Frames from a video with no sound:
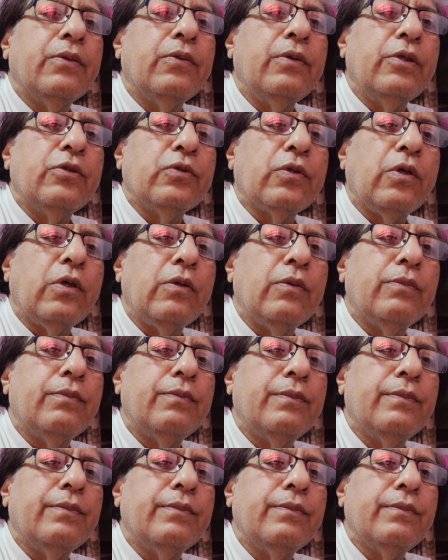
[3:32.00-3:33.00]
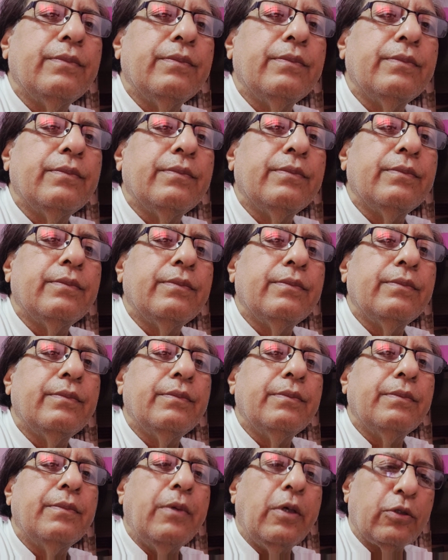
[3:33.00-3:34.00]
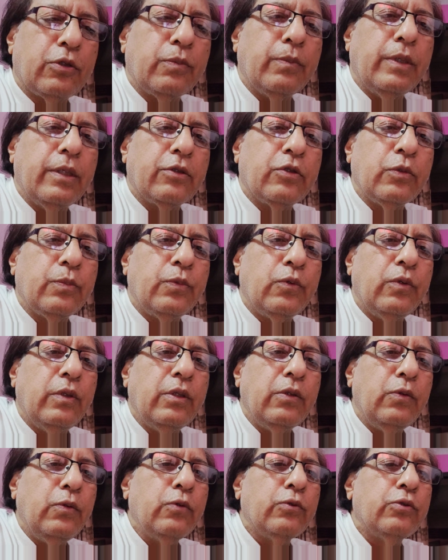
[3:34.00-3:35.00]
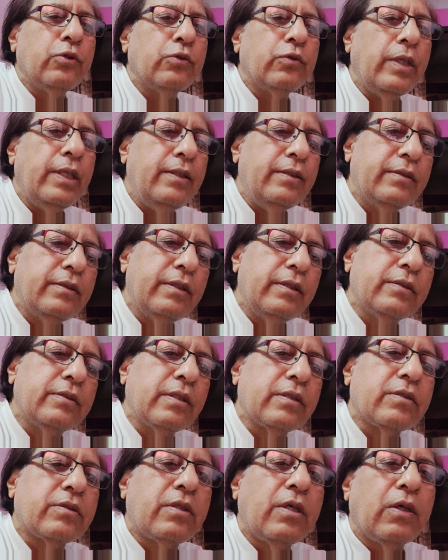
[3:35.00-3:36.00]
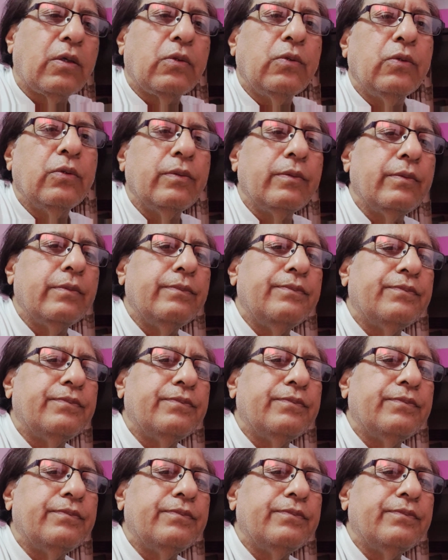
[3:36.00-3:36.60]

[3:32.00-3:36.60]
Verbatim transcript: तो ये चुनाव बहुत महत्वपूर्ण है 1923 की संस्था को